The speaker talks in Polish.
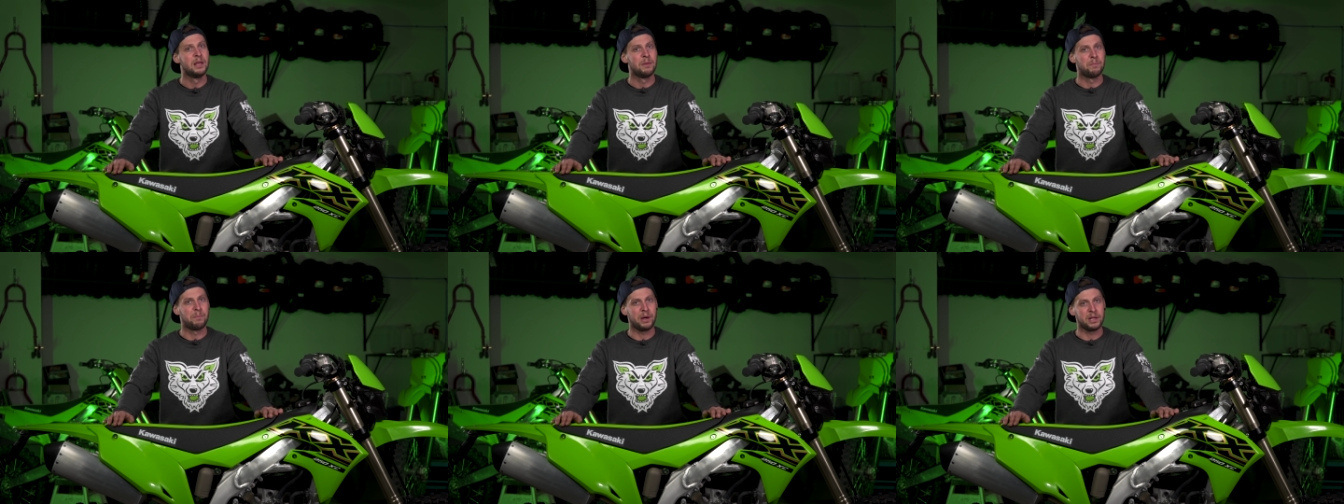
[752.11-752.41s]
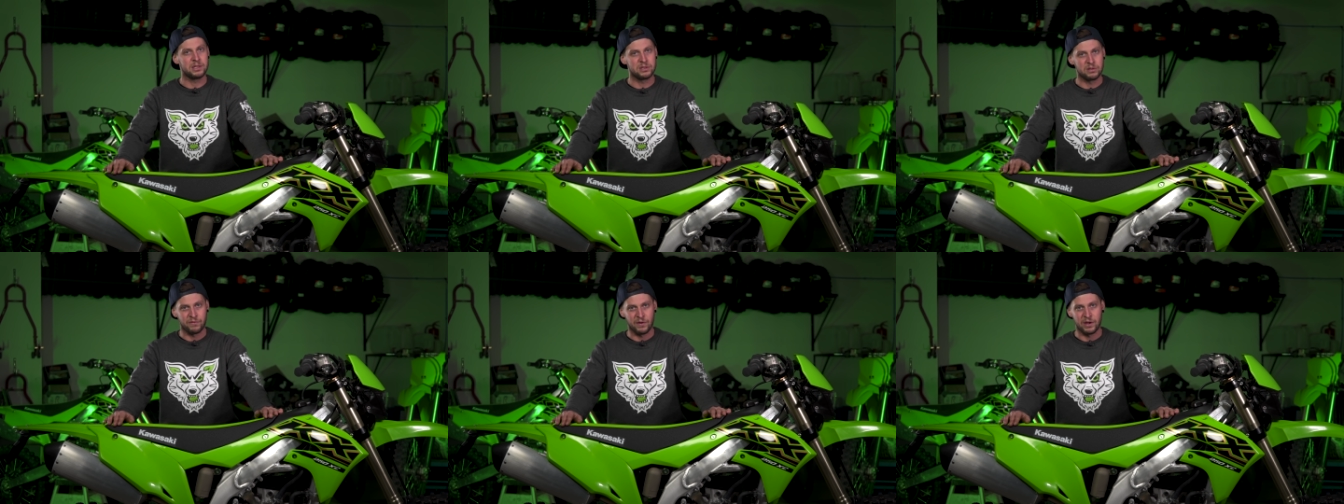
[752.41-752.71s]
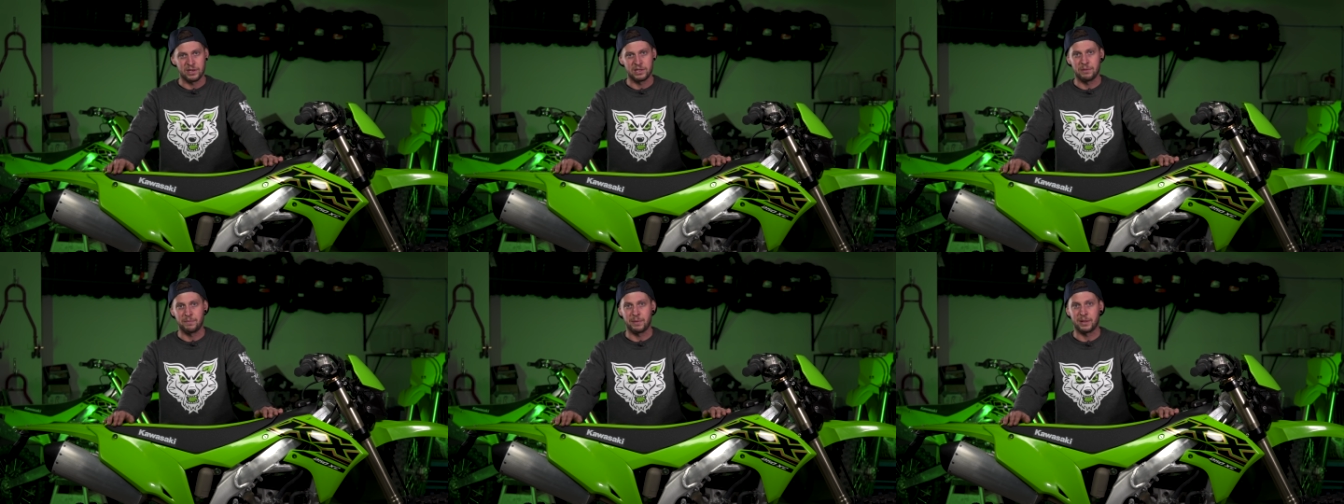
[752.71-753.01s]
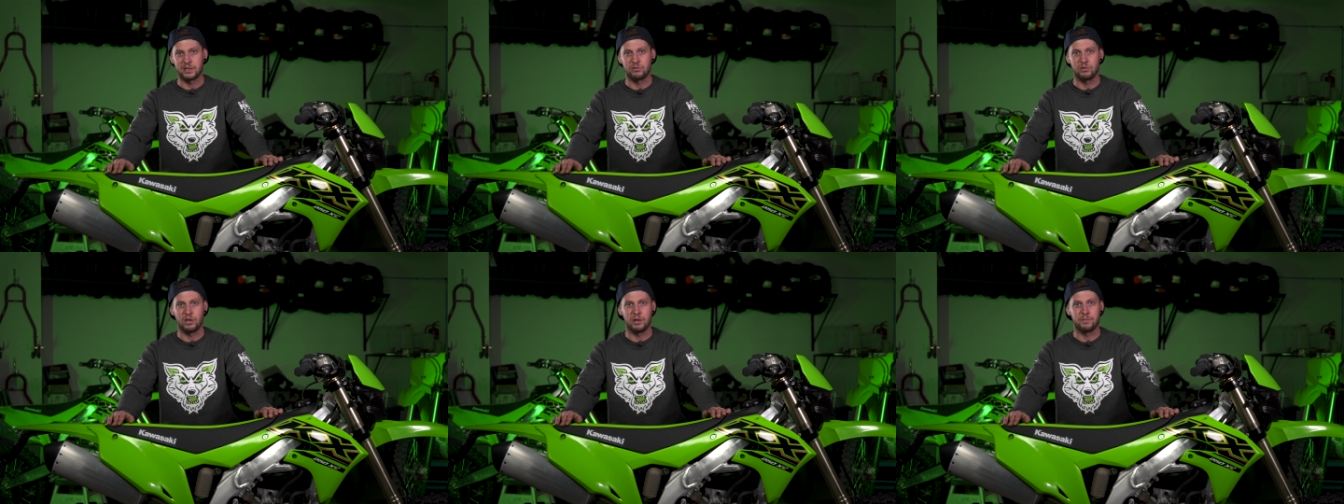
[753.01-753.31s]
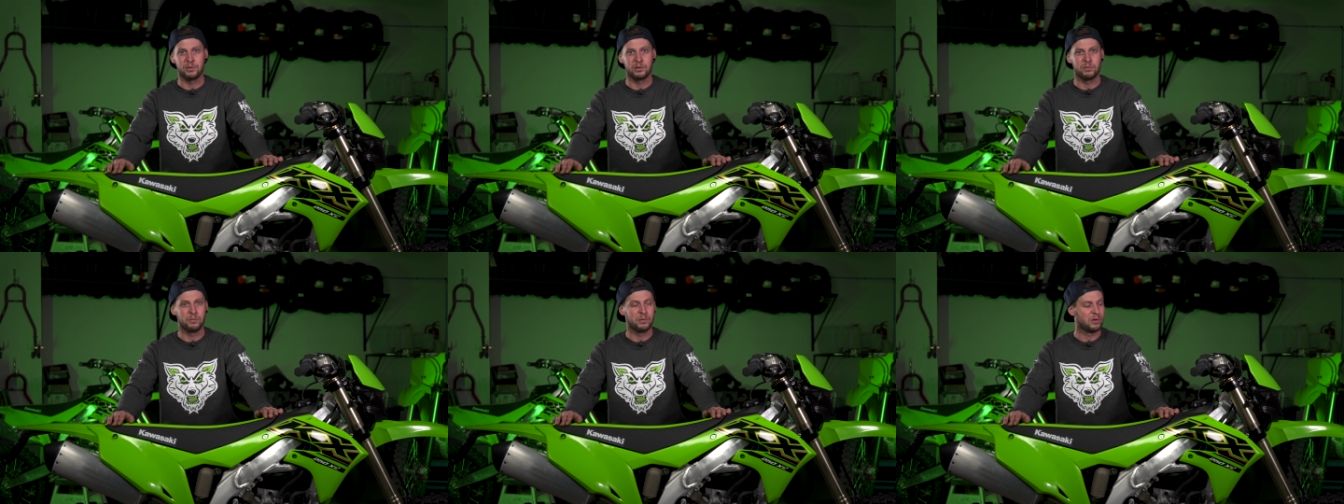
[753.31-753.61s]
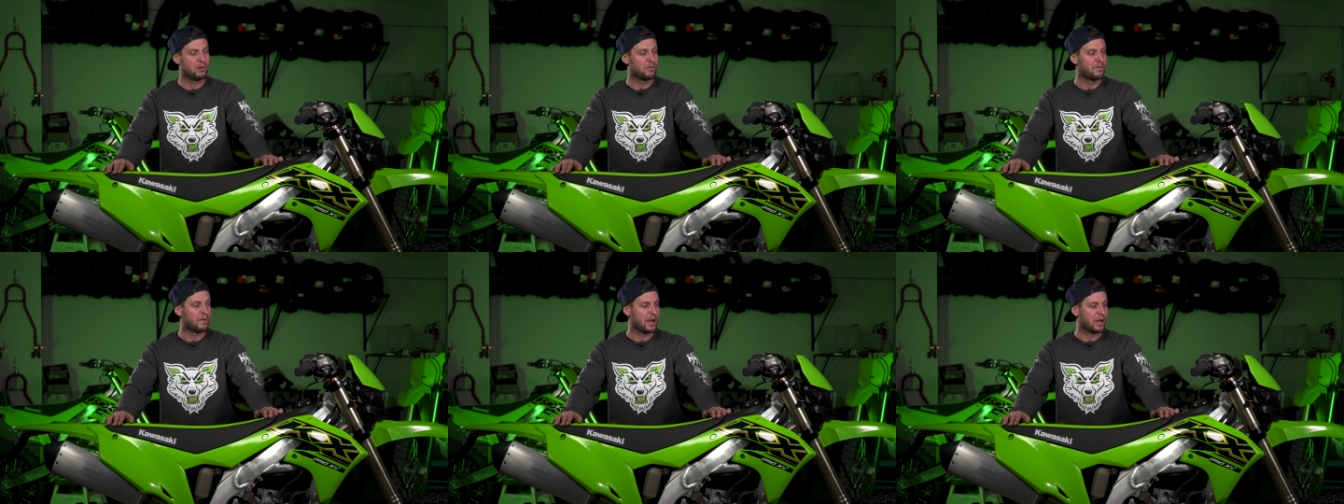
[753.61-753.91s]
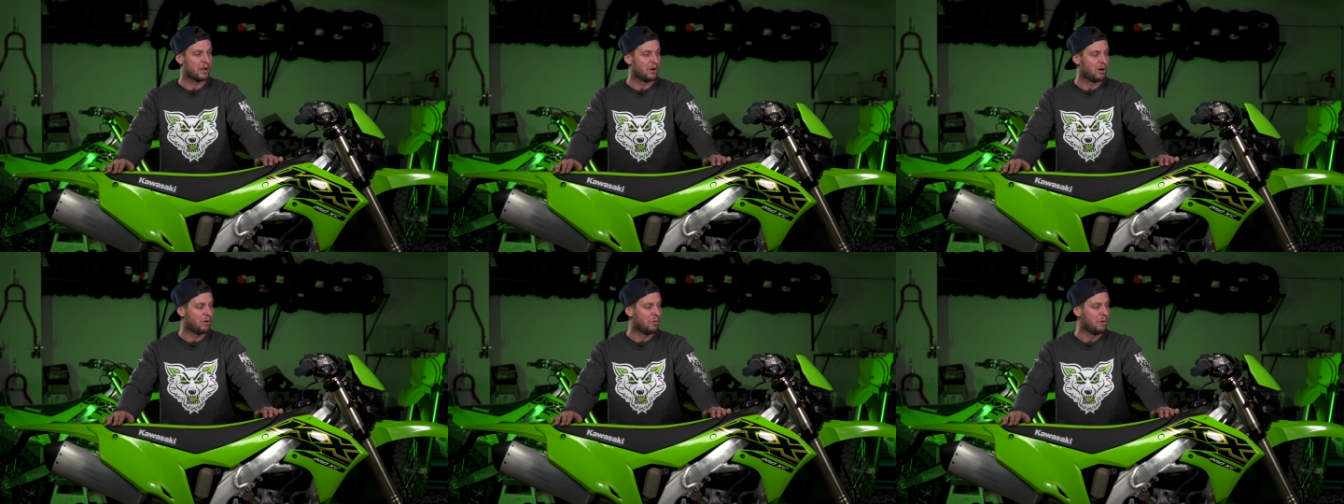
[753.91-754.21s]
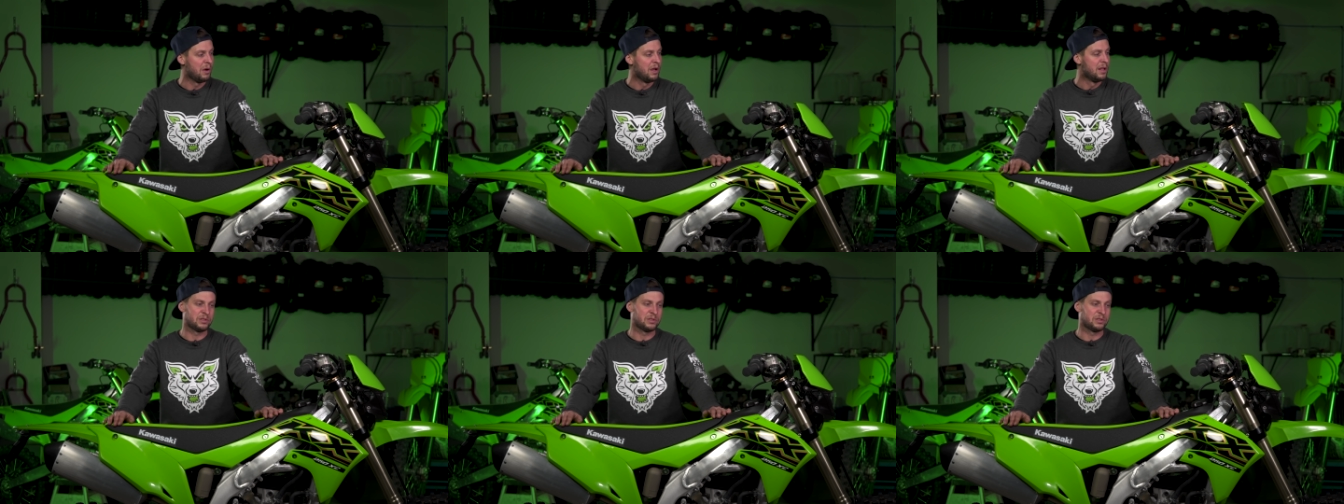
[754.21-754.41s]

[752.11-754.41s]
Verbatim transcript: bardzo fajnie pracuje pod moją wagą.